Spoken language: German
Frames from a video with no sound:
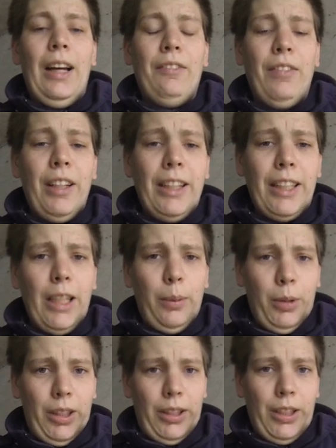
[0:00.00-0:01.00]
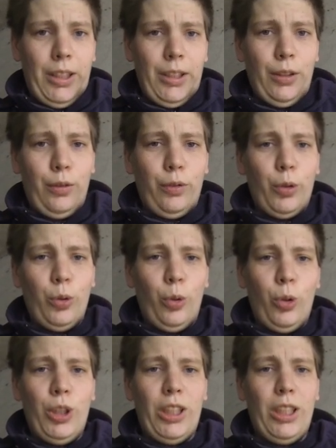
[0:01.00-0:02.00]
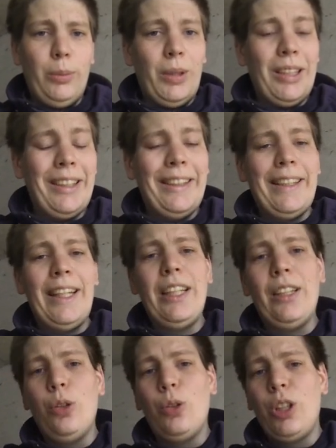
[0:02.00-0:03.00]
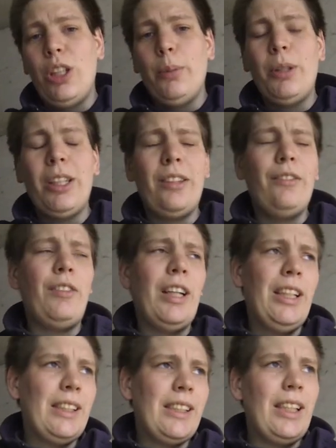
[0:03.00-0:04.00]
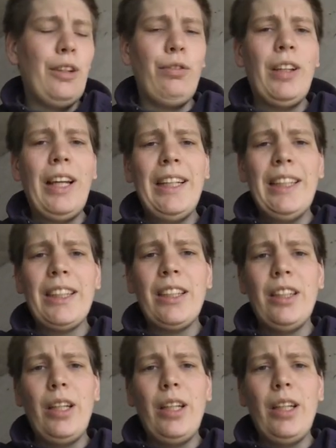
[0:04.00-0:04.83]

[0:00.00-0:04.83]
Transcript: Wenn jemand von euch jemanden kennt oder jemanden weiß, der vielleicht an